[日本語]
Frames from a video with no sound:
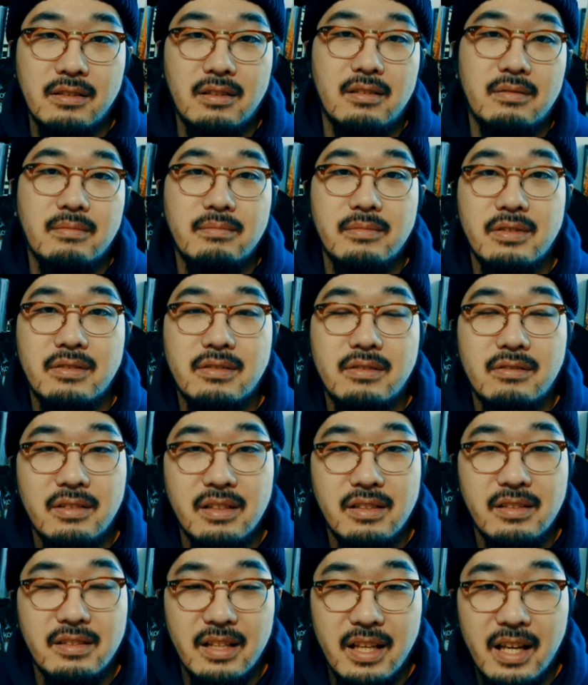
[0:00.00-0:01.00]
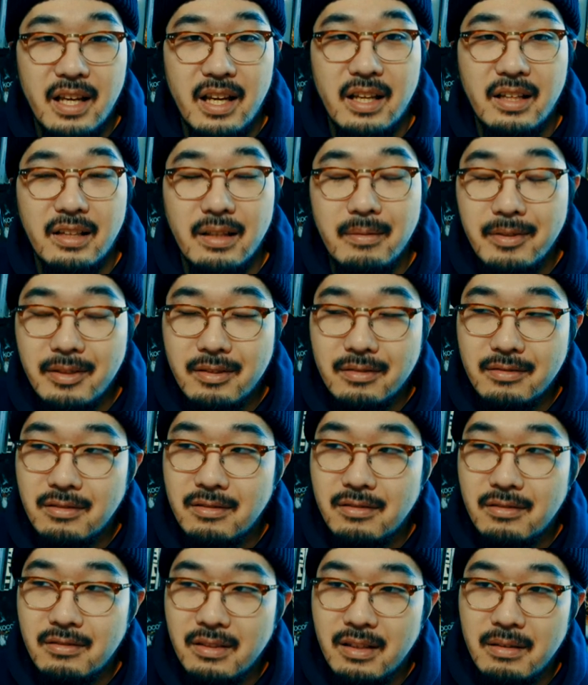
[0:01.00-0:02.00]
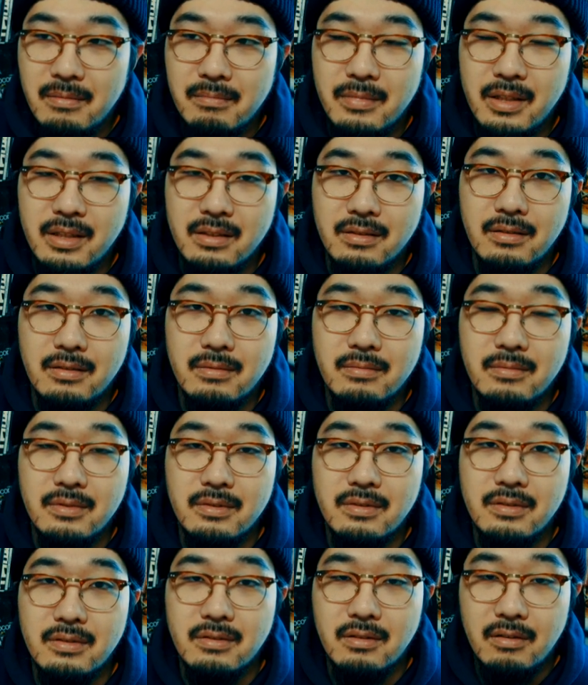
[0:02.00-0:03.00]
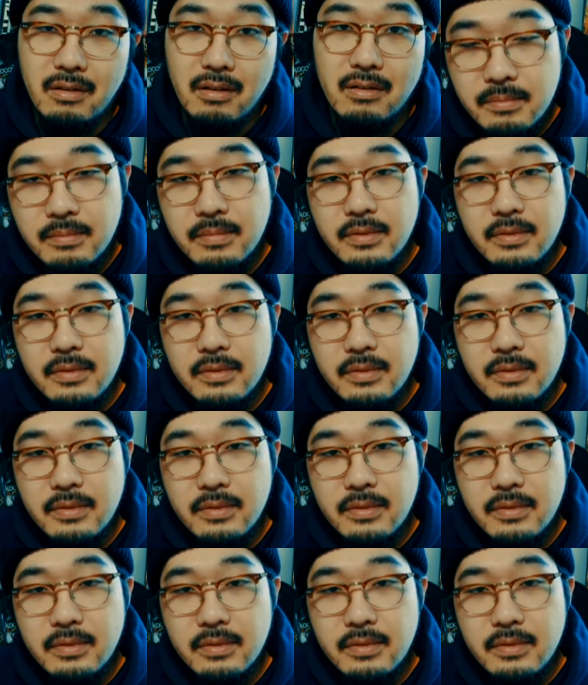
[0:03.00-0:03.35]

グの息子ですね。デビッド・クローネンバーグの息子